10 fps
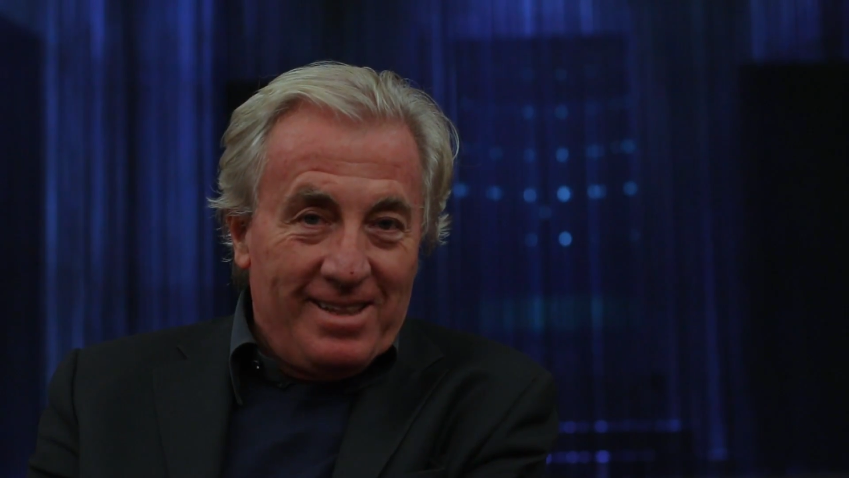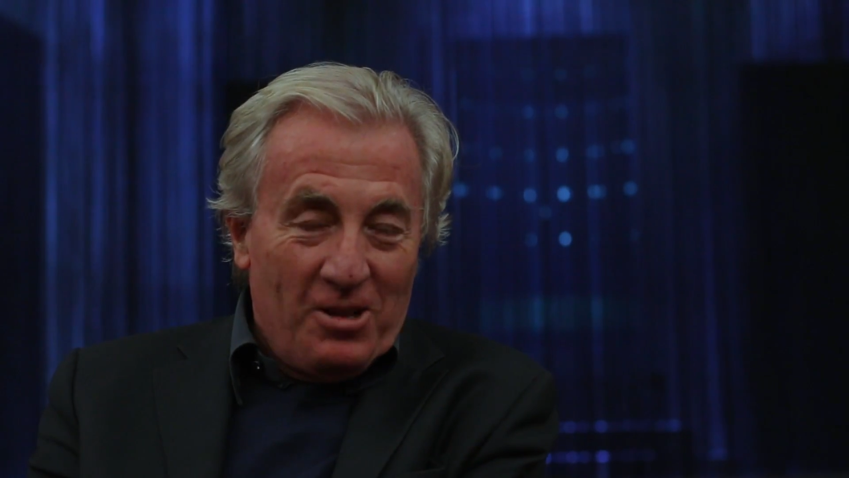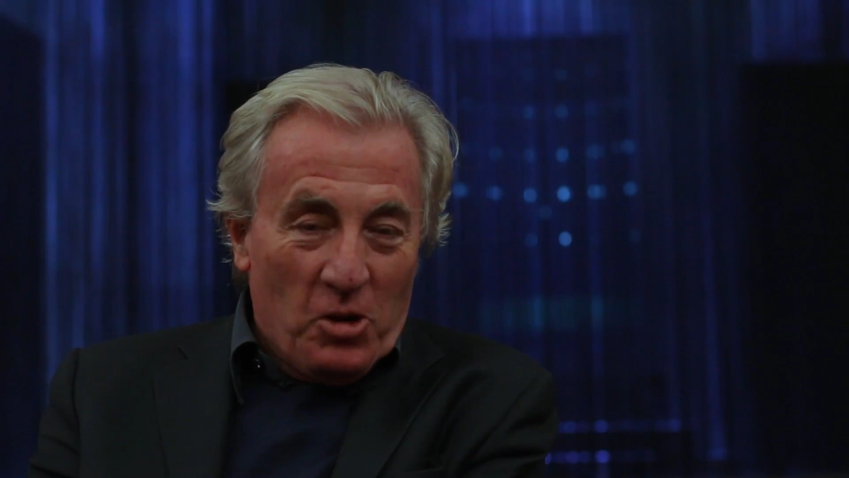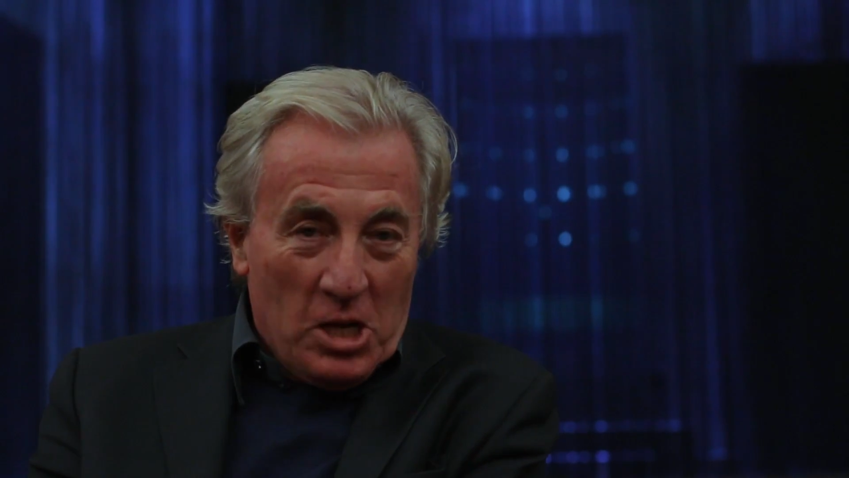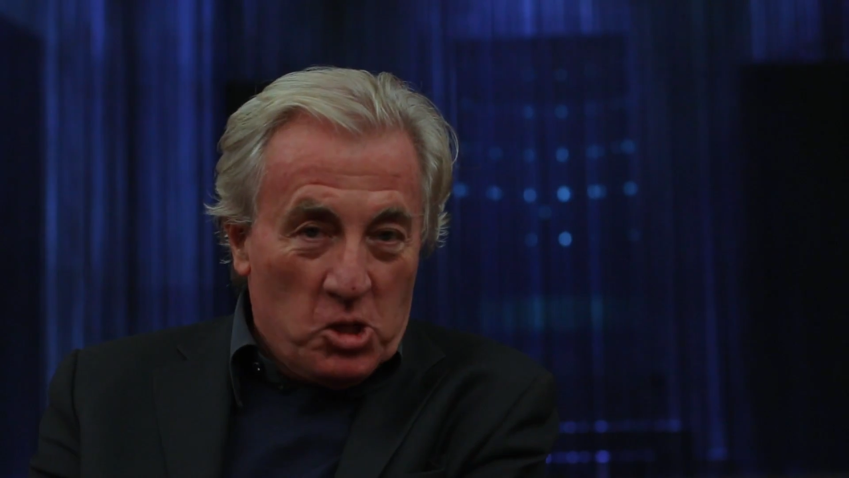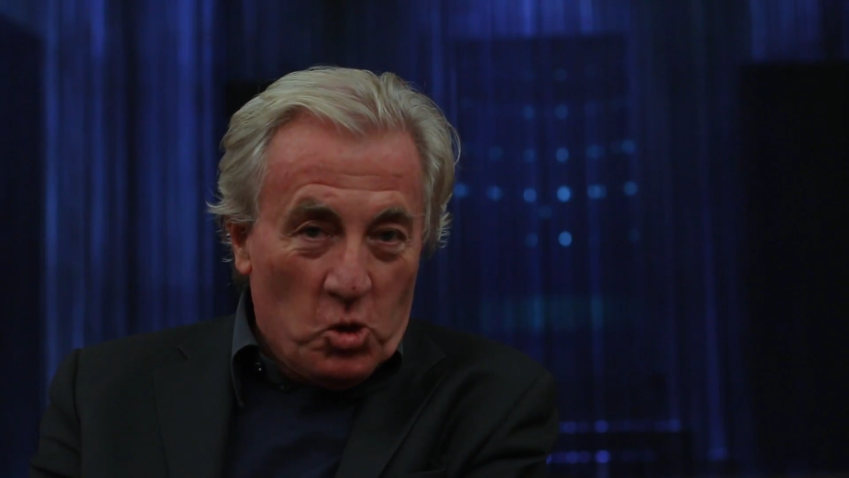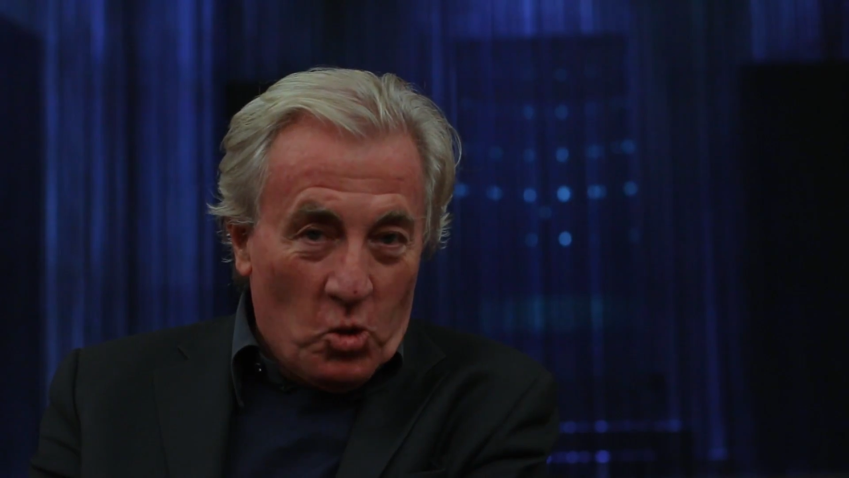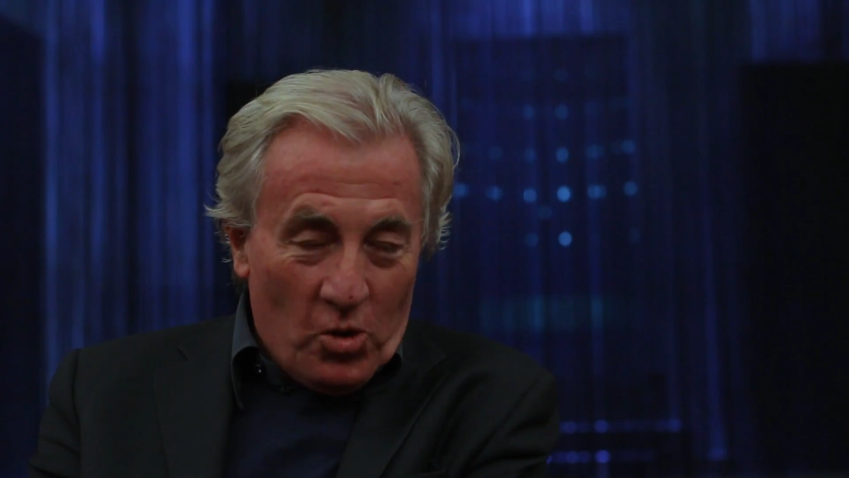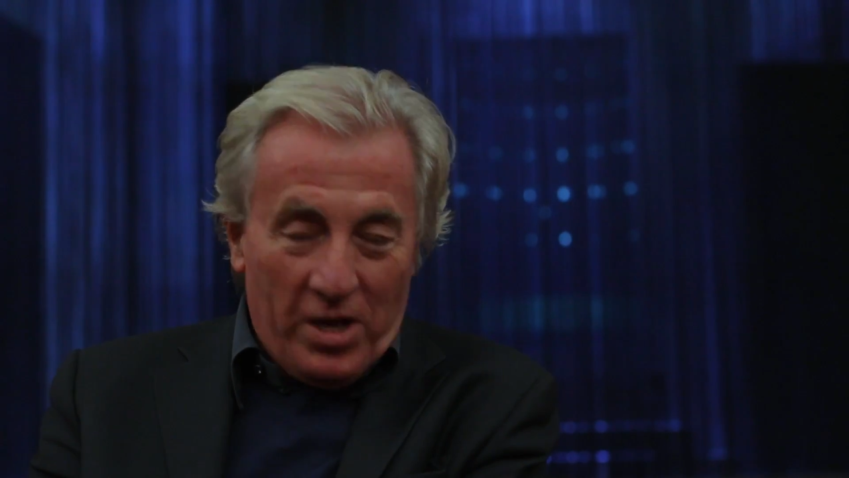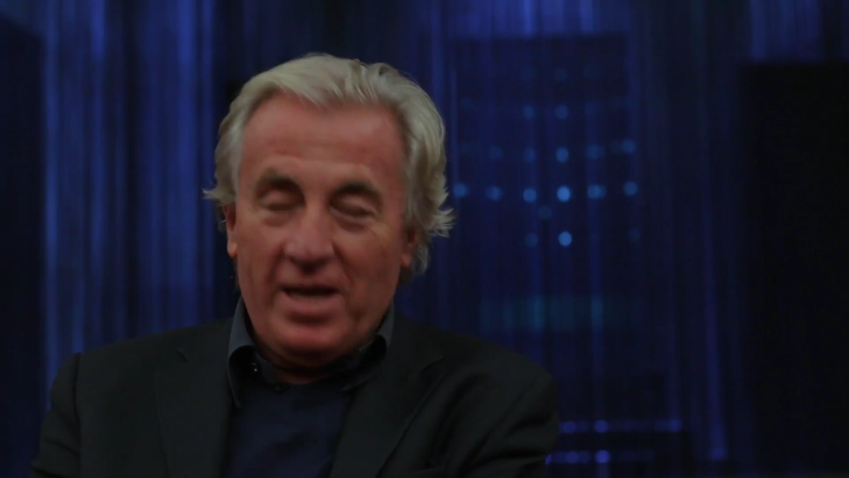non
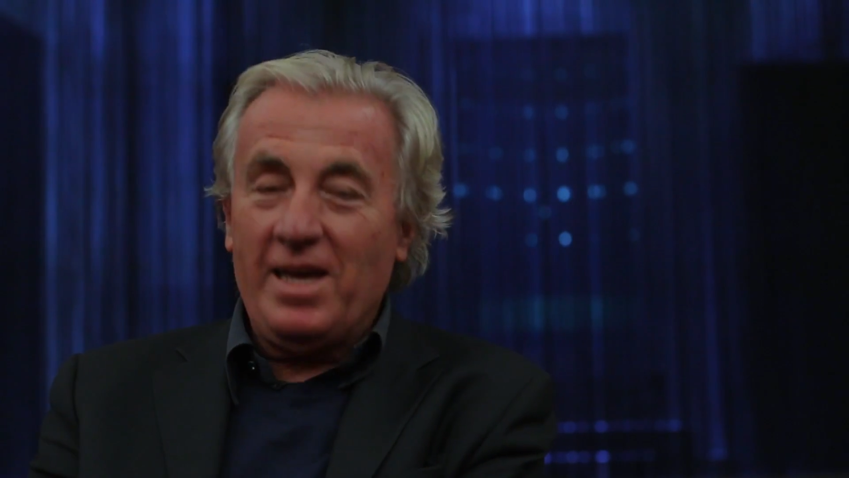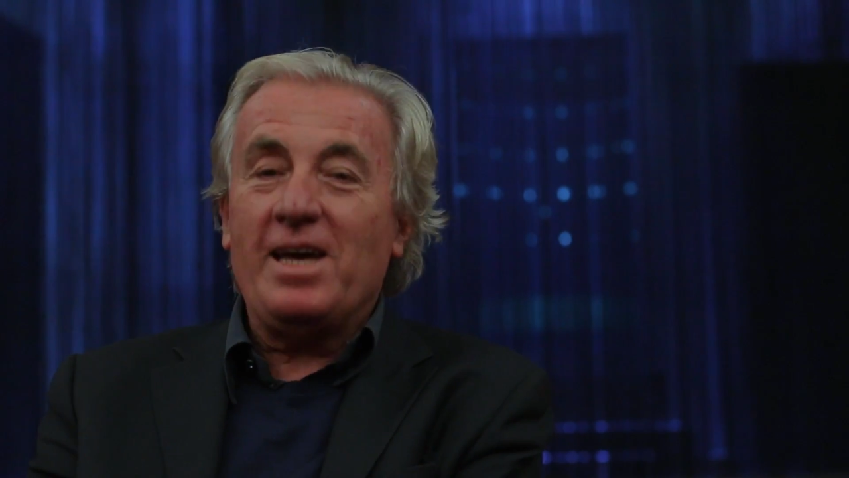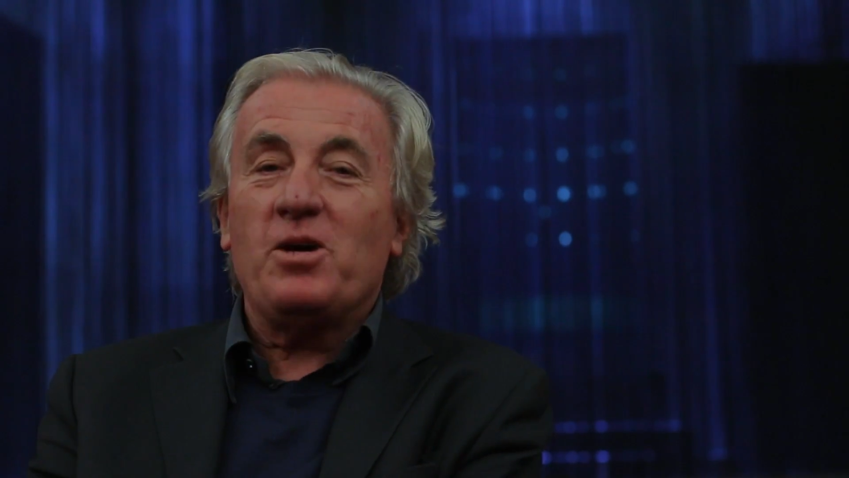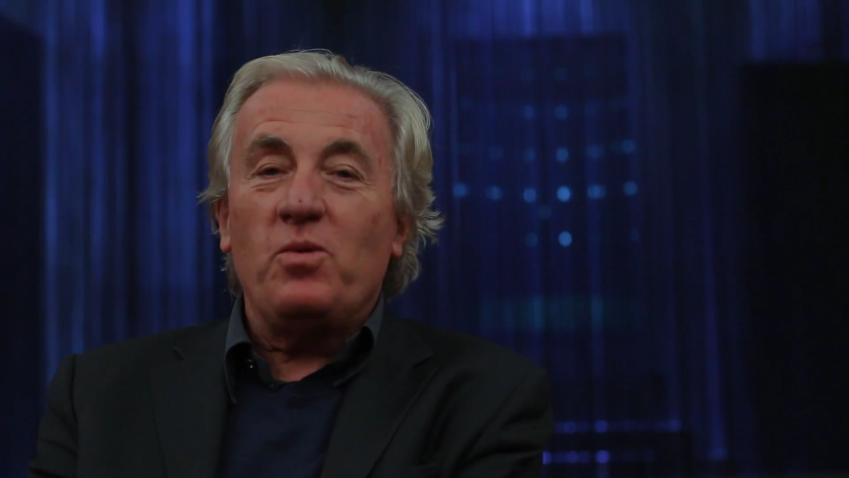attori e